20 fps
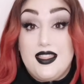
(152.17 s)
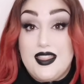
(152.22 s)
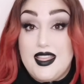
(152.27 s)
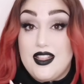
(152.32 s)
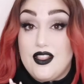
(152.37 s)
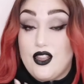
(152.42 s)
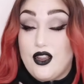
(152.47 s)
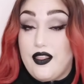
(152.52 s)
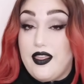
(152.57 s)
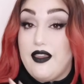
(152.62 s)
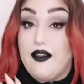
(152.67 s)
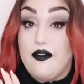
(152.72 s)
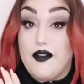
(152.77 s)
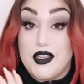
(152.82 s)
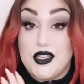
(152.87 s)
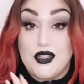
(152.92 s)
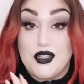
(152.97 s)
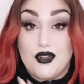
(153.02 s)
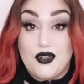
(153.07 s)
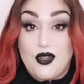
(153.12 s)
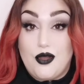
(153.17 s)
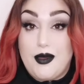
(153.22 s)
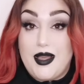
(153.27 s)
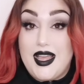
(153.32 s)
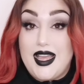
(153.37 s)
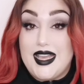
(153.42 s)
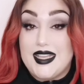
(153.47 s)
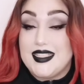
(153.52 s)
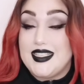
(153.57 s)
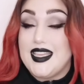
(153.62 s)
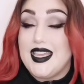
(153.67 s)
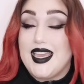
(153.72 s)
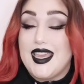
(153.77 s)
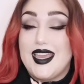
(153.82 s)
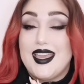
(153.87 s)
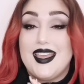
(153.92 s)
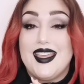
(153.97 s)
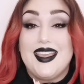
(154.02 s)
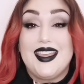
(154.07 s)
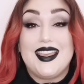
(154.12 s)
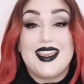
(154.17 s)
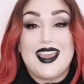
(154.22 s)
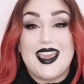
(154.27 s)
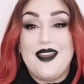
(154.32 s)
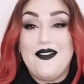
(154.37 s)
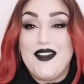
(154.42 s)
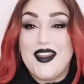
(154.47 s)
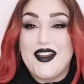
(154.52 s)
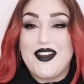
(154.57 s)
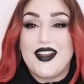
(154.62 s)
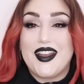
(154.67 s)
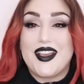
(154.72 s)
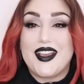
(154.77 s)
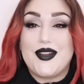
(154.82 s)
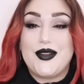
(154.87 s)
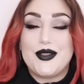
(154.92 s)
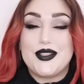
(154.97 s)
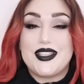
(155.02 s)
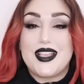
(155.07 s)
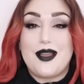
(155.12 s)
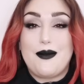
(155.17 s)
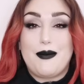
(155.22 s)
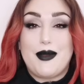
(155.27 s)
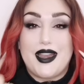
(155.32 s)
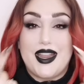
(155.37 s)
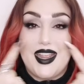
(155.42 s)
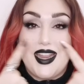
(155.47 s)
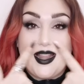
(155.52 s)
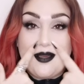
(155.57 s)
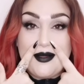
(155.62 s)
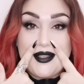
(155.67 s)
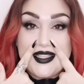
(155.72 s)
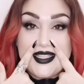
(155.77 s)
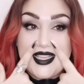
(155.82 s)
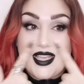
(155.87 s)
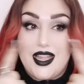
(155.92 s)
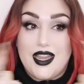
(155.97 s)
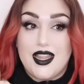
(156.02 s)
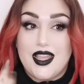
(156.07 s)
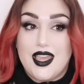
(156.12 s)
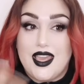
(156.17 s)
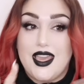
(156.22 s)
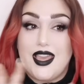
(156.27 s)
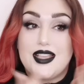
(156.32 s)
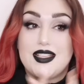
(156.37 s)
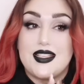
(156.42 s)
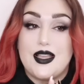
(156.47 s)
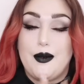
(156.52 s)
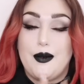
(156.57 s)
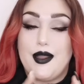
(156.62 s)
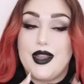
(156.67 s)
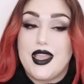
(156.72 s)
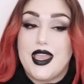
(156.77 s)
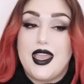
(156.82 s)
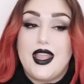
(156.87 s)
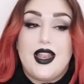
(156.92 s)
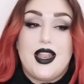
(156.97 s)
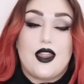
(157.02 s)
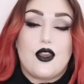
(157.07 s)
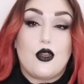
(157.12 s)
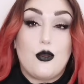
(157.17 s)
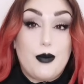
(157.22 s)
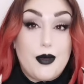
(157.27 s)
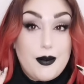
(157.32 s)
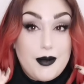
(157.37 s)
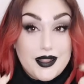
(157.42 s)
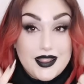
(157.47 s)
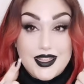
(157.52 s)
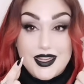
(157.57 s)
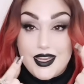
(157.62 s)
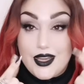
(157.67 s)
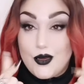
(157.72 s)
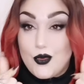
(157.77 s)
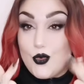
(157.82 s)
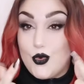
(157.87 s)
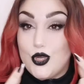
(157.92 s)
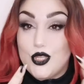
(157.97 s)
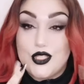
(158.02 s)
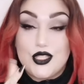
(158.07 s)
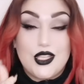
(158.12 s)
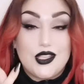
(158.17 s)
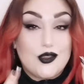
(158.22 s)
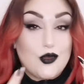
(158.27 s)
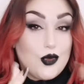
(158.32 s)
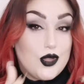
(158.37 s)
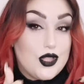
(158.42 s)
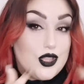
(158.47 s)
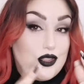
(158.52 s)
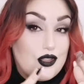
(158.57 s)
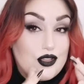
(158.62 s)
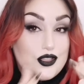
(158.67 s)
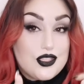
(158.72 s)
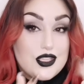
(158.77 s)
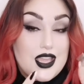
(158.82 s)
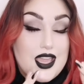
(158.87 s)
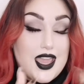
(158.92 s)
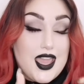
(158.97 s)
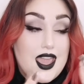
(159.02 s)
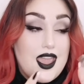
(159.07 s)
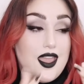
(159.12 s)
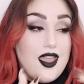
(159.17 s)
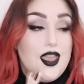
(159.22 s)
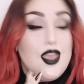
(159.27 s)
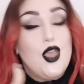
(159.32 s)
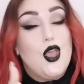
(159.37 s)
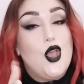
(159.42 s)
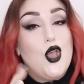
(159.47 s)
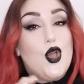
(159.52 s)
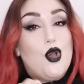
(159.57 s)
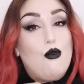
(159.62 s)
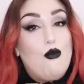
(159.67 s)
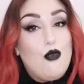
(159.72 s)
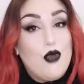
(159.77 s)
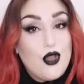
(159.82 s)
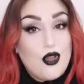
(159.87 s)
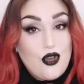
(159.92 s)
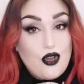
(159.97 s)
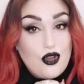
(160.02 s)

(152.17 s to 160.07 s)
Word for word: dentro de Fashion Nova, así que qué mejor excusa para ir a bichear que saber que la ropa va a tener unos descuentos eh, muy